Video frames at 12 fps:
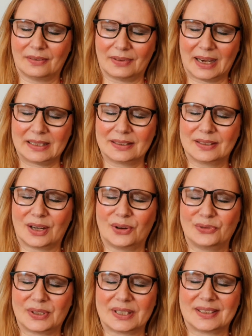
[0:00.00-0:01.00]
warte
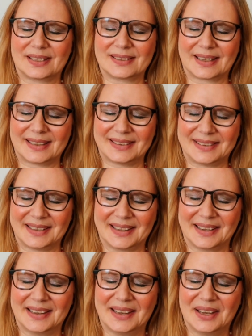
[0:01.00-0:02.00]
darauf, dass das
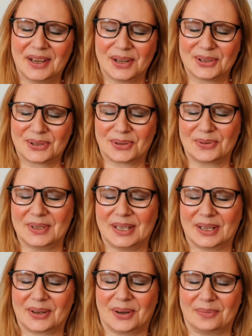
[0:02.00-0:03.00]
Richtige zu
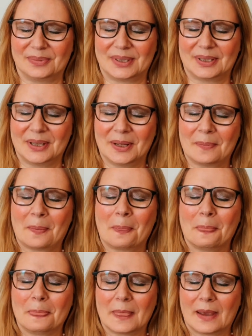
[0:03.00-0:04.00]
dir kommt.
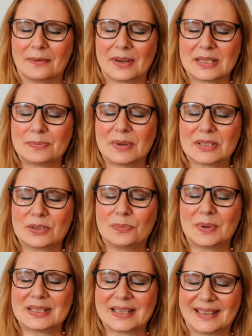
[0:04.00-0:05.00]
Was machst du
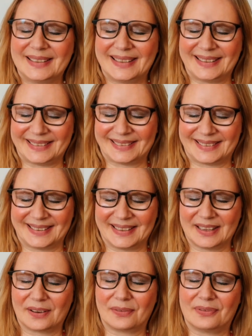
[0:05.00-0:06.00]
besser nicht?
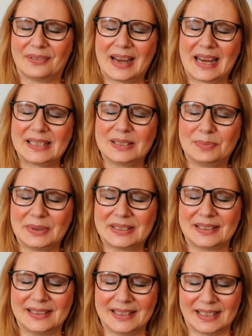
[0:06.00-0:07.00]
Warte
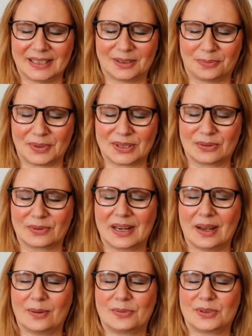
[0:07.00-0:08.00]
bitte nicht, bis du
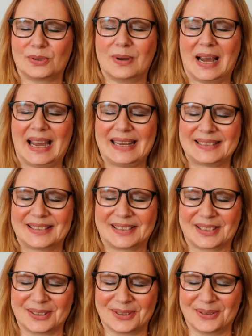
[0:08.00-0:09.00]
glaubst, du
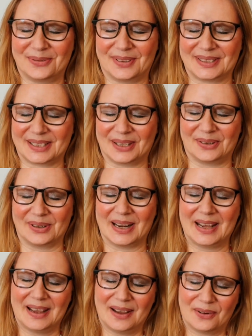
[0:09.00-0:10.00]
hast genug Vertrauen.
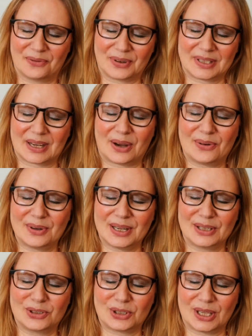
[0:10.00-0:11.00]
Vertrauen
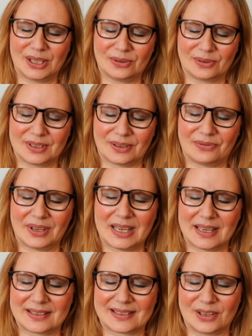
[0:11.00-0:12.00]
entsteht
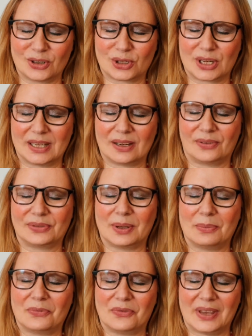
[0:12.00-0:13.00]
unterwegs, entsteht auf
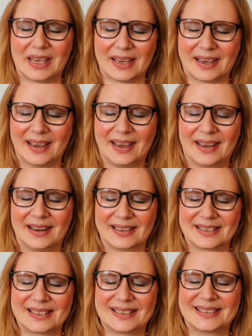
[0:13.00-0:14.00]
dem Weg.
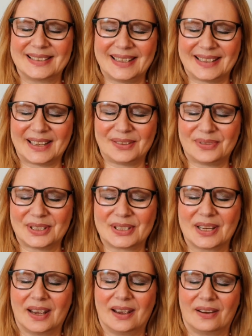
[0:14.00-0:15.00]
Das ist nicht
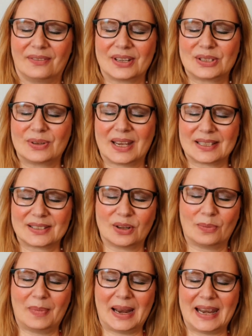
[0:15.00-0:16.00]
etwas, was du erst
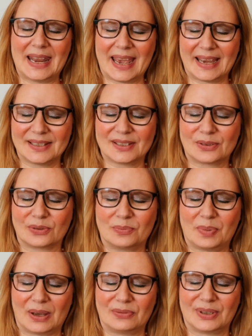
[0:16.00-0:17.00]
nochmal lernst und
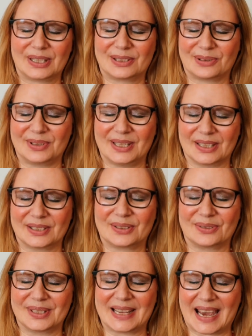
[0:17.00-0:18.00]
perfektionierst.
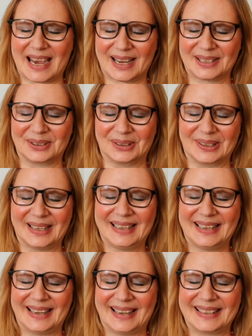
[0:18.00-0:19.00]
Und Achtung,
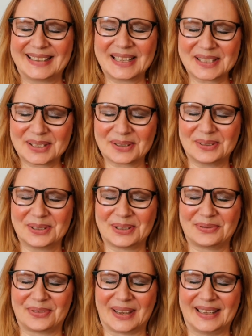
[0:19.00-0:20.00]
ein ganz großer
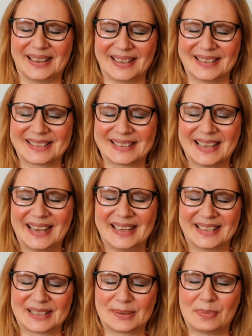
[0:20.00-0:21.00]
Fehler ist,
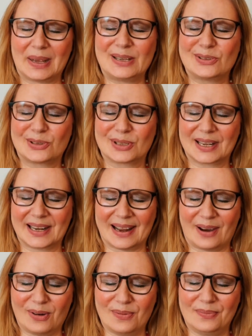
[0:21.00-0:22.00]
dass Menschen
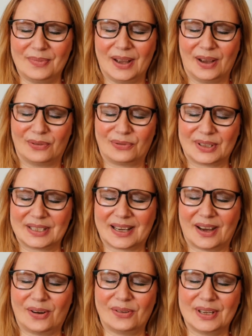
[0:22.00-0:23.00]
glauben,
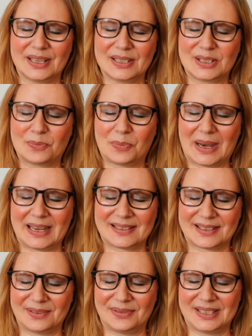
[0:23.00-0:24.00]
Vertrauen ist
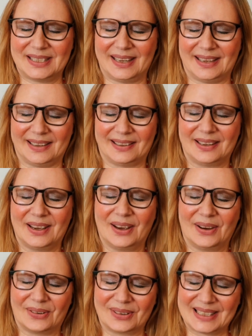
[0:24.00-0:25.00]
Passivität.
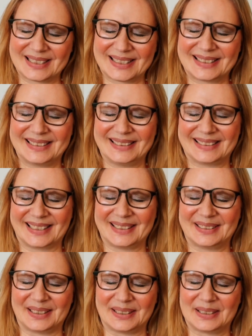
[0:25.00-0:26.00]
Und das ist nicht
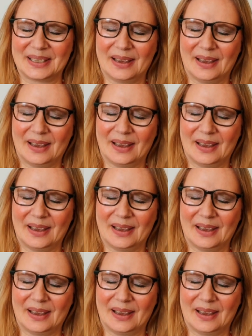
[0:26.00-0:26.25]
richtig.